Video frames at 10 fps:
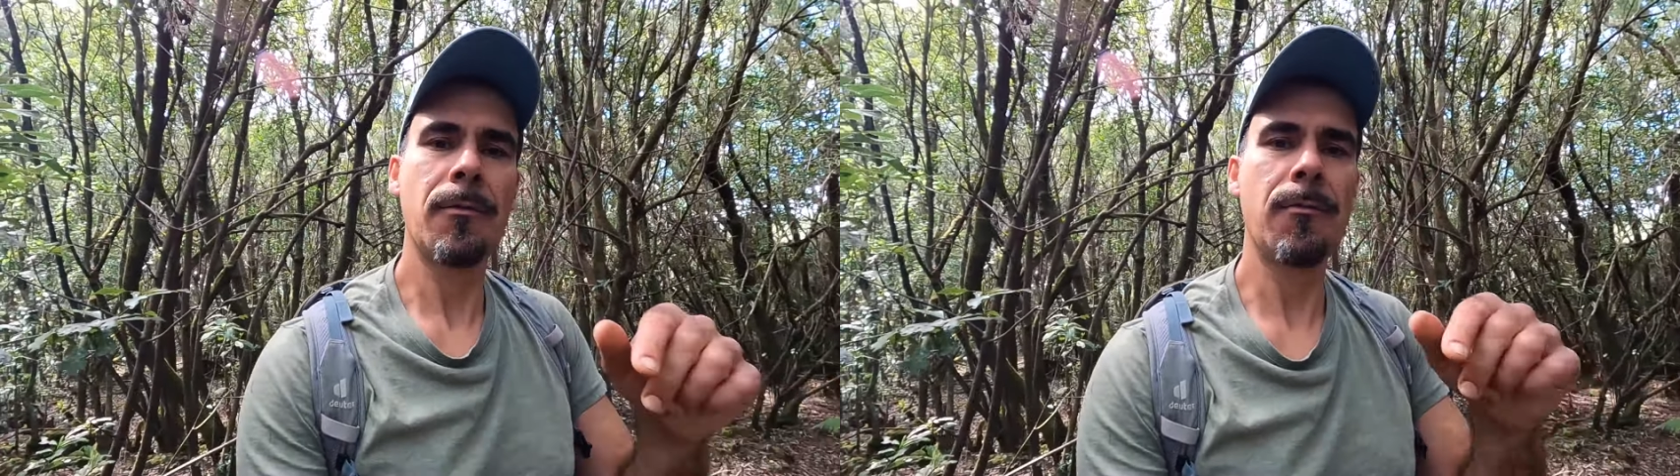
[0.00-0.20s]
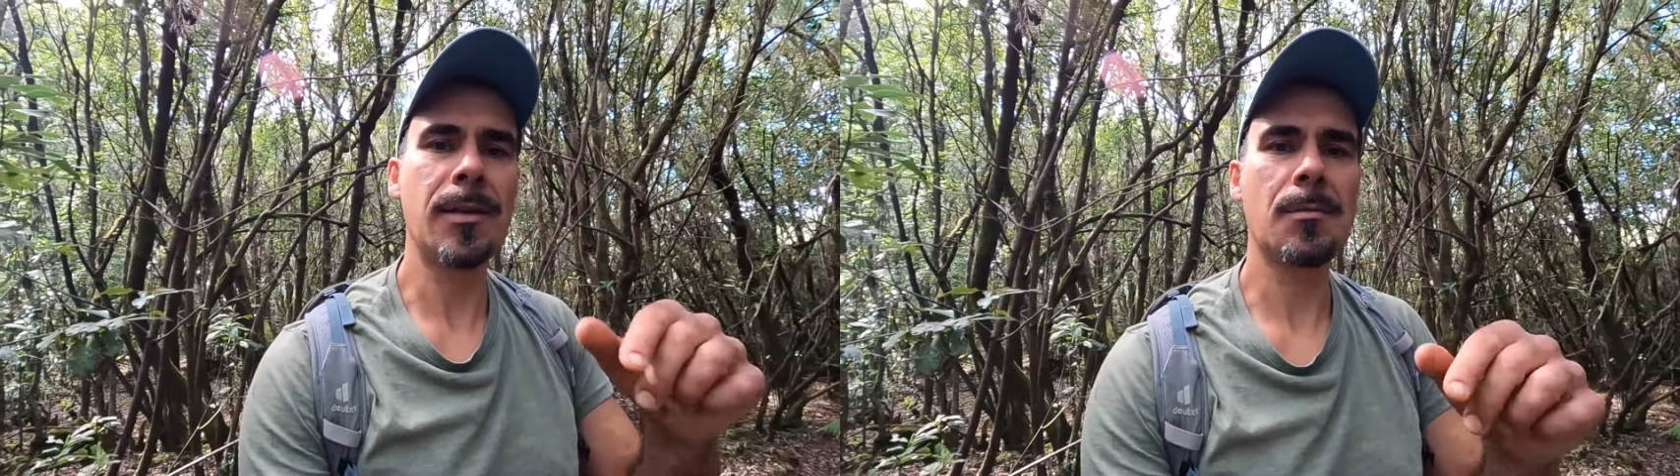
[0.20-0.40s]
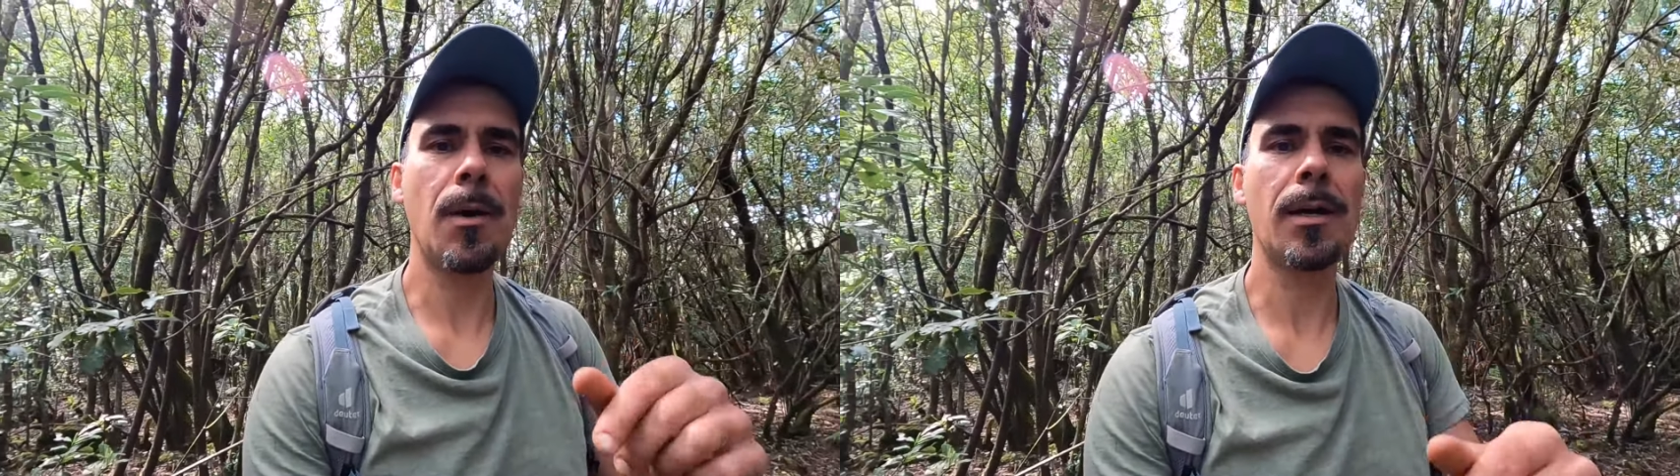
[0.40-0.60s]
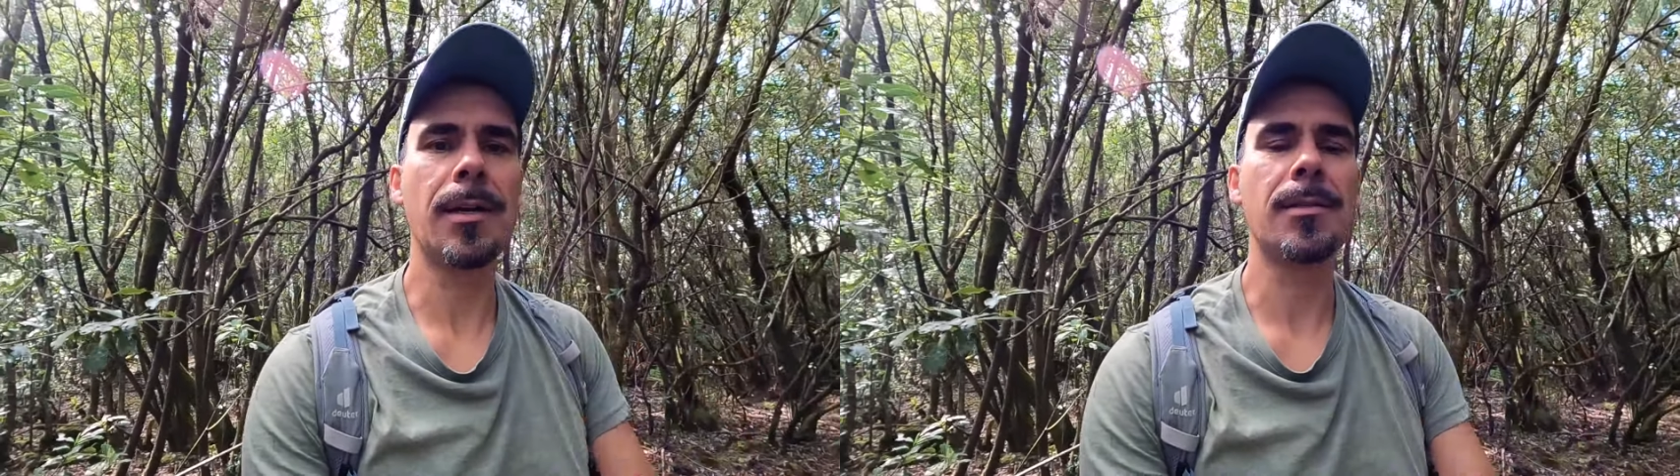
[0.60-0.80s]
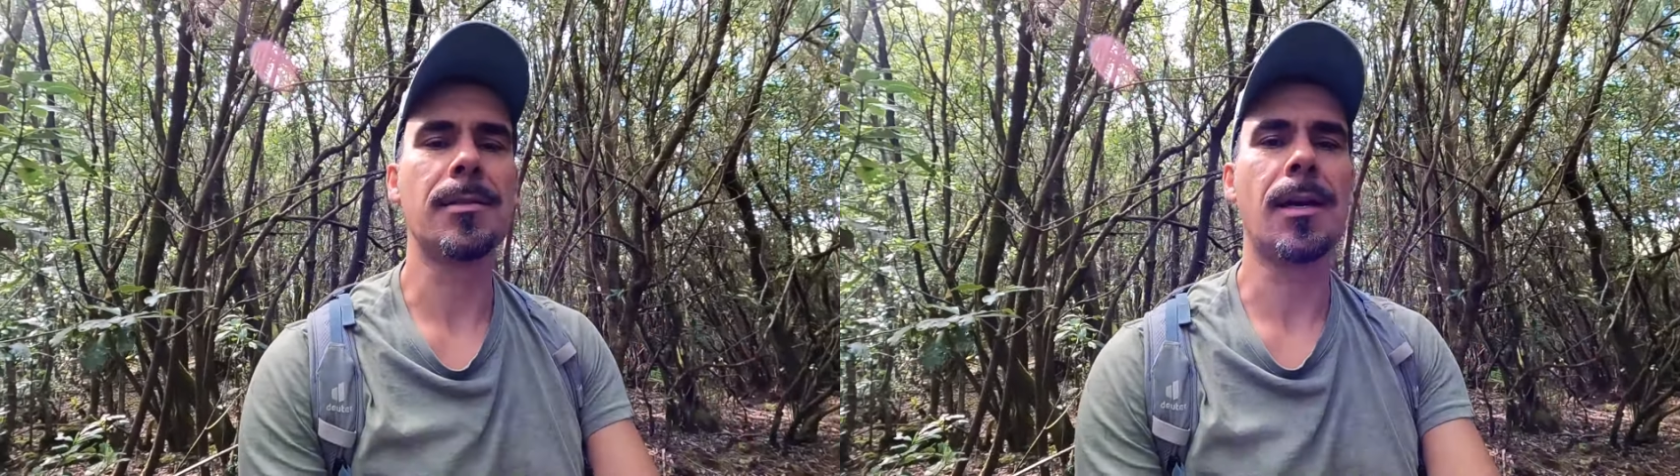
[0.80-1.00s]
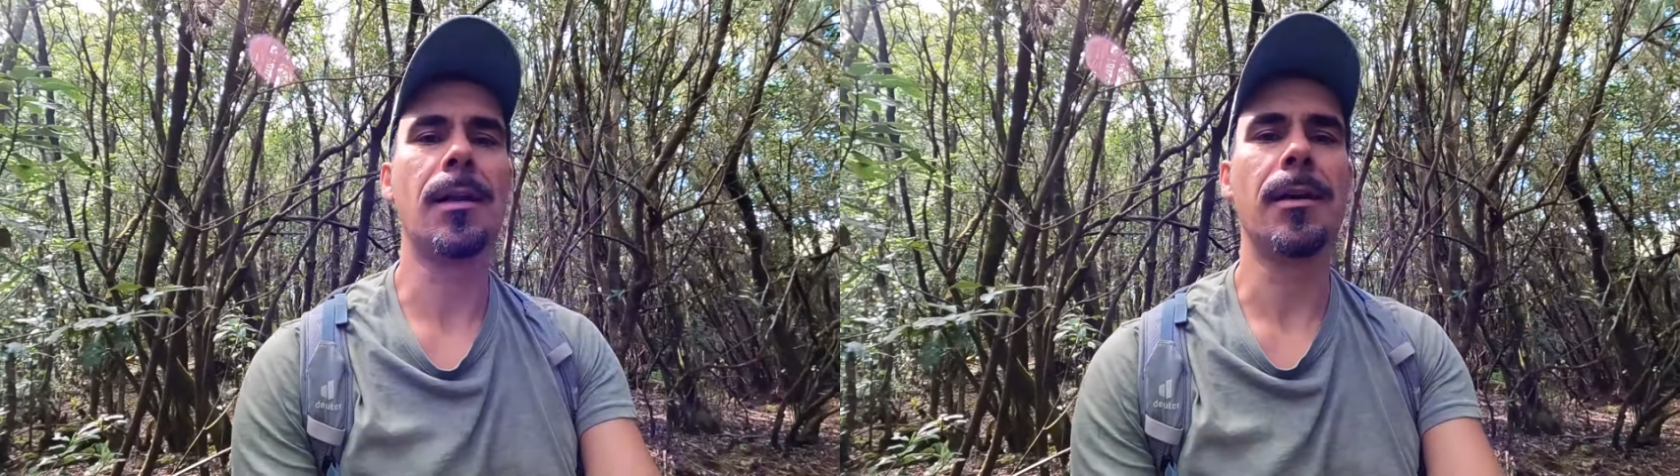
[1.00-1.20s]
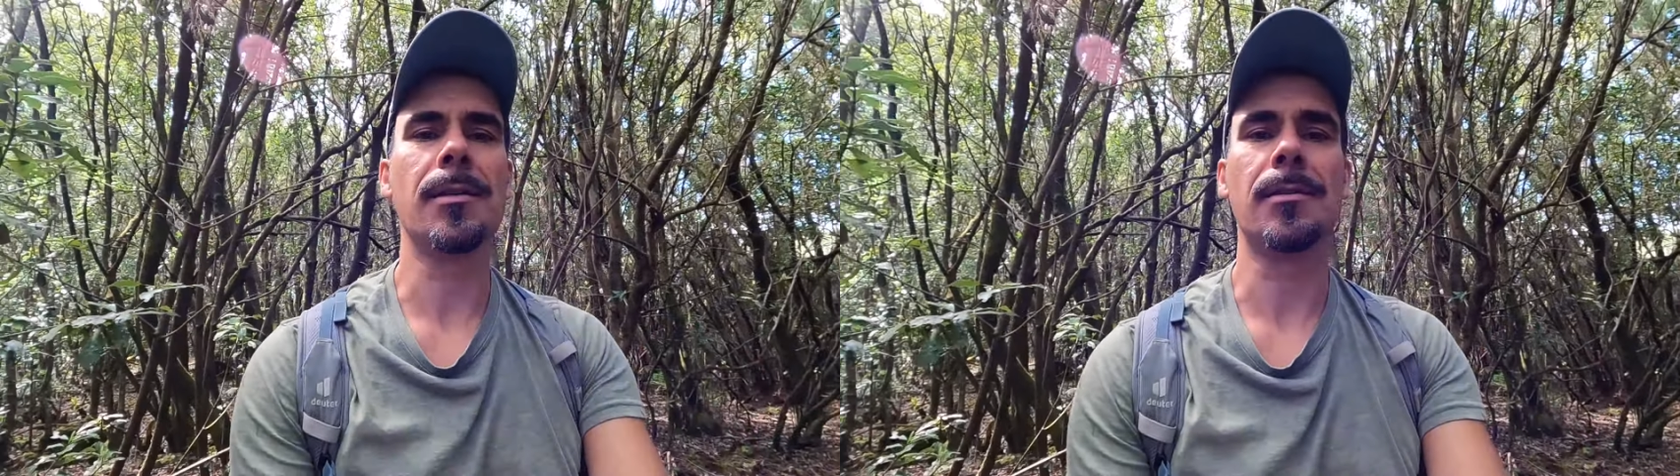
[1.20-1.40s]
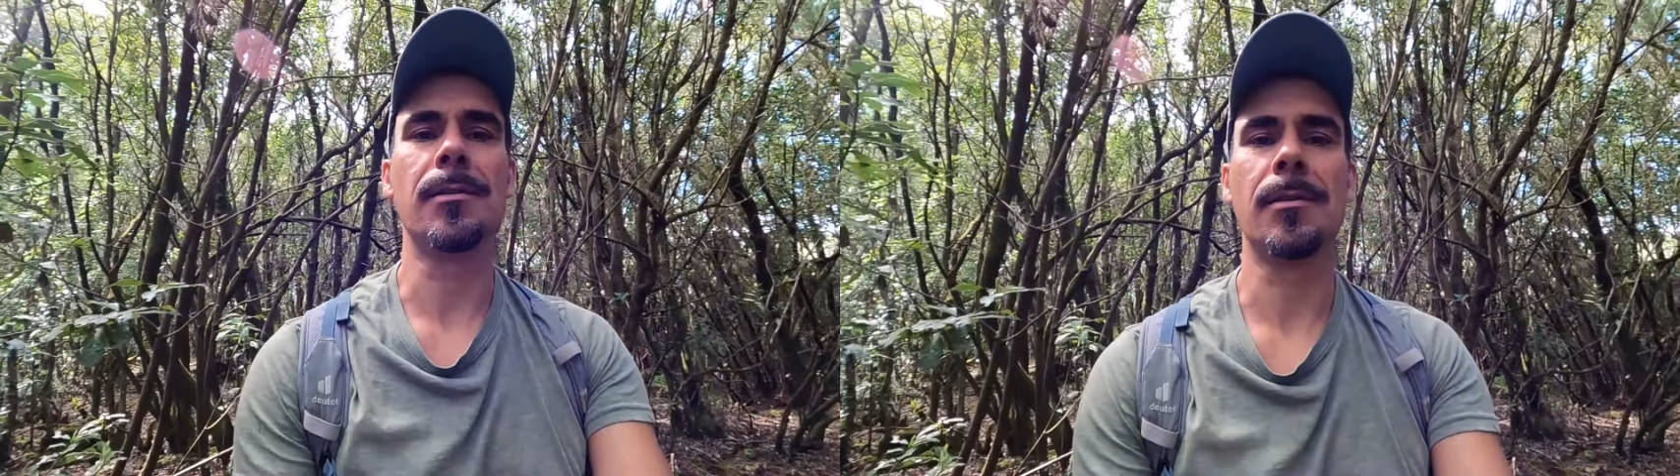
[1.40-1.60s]
Was mache ich jetzt als
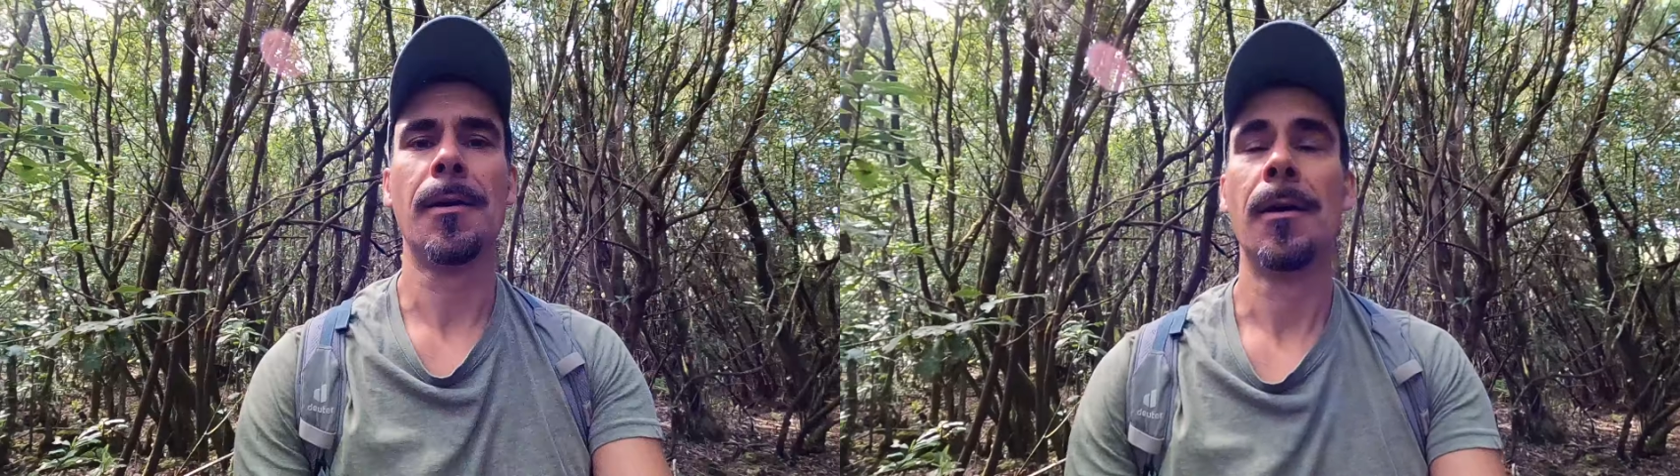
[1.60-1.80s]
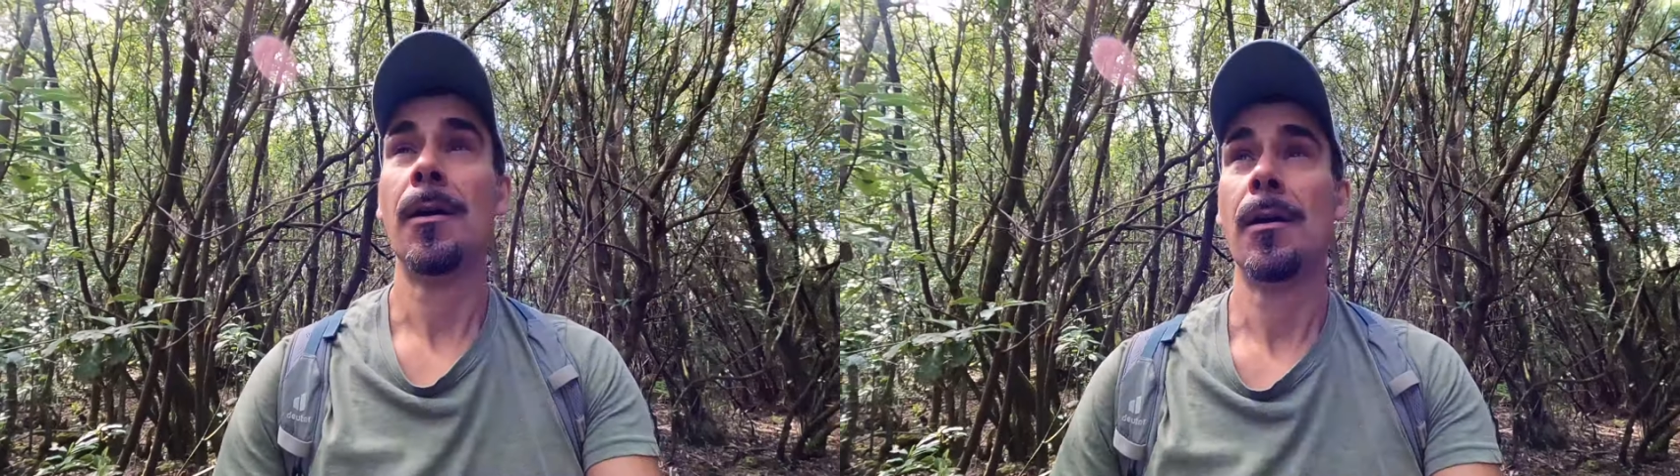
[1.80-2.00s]
allererstes?